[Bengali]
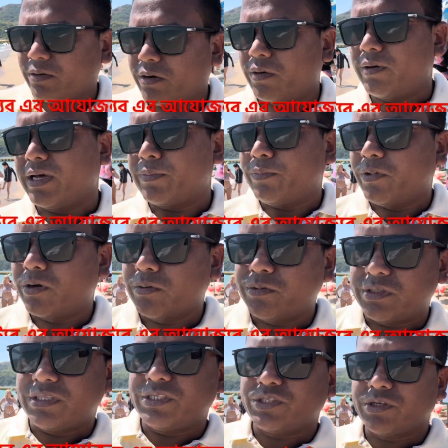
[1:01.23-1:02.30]
করোনার
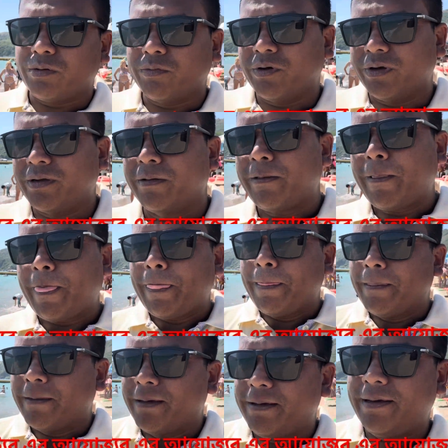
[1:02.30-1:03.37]
পরবর্তী সময়
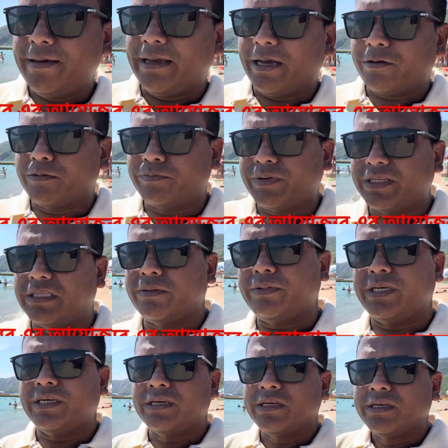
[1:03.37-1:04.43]
এখন পৃথিবী
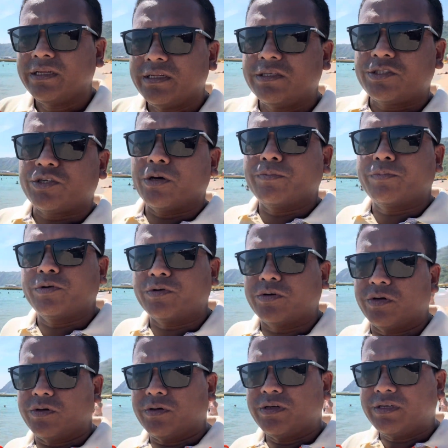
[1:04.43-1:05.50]
সম্পূর্ণ
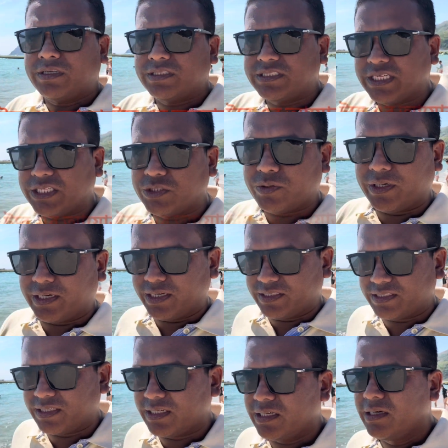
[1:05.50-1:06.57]
চেঞ্জ হয়ে
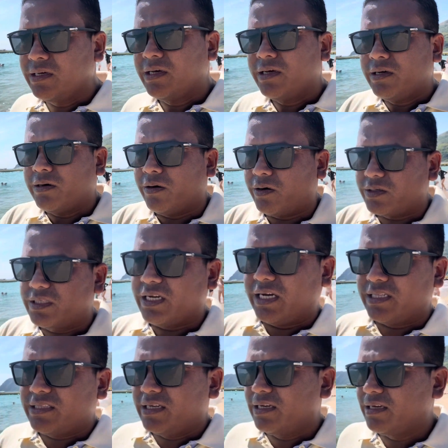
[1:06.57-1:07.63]
গেছে অর্থাৎ
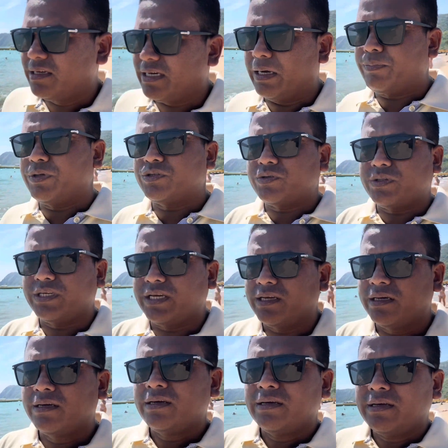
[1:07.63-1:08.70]
আপনি যদি
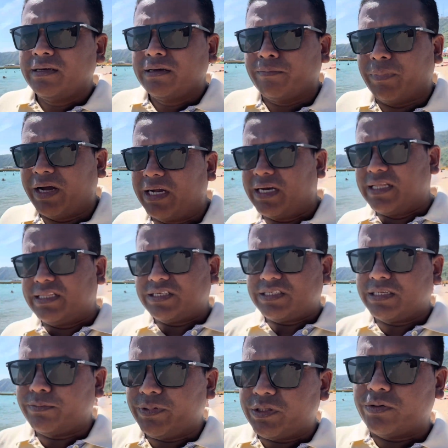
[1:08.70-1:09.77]

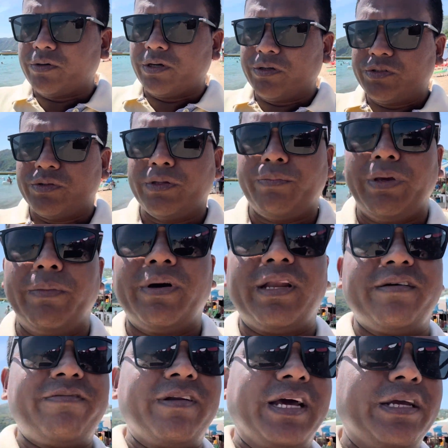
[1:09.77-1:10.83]
বাংলাদেশের ভিতরেও যদি বিমানে
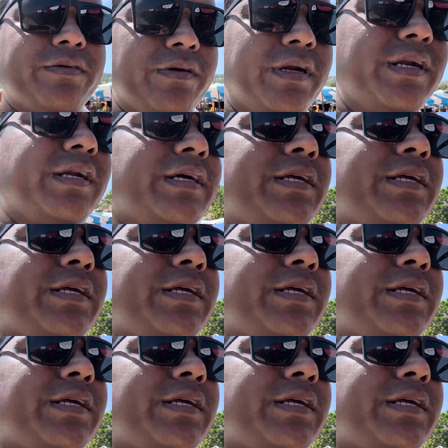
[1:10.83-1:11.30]
ফ্লাই করেন